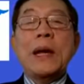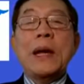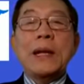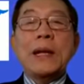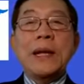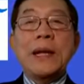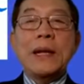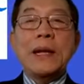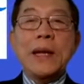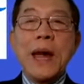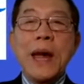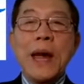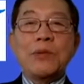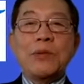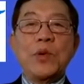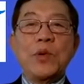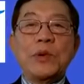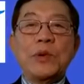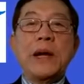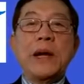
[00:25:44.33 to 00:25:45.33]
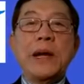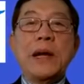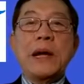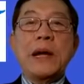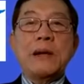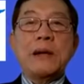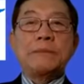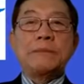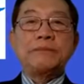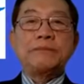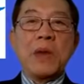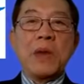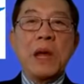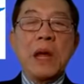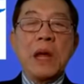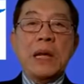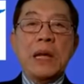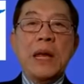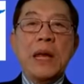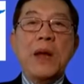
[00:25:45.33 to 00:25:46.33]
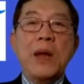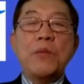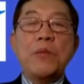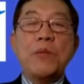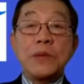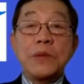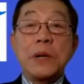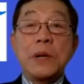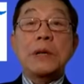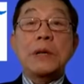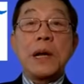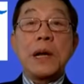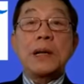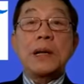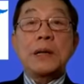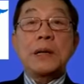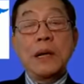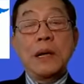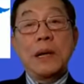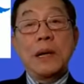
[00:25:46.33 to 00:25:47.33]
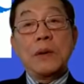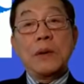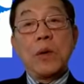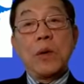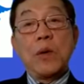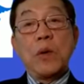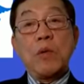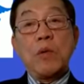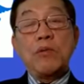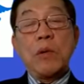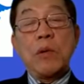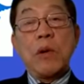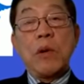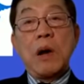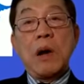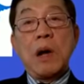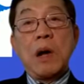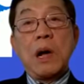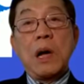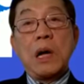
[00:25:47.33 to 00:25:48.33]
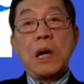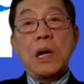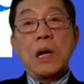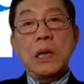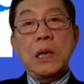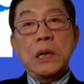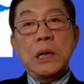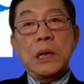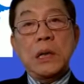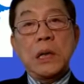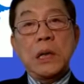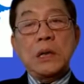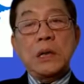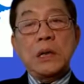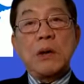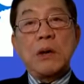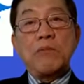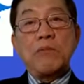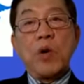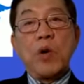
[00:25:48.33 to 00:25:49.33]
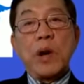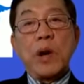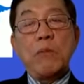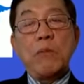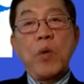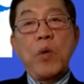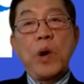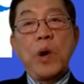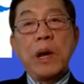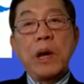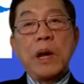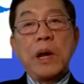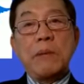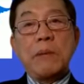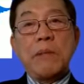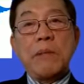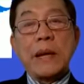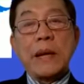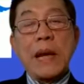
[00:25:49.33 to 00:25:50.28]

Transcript: Thì theo tôi thấy đó, thì hôm trước đó thì tôi cũng có trong một cái buổi màn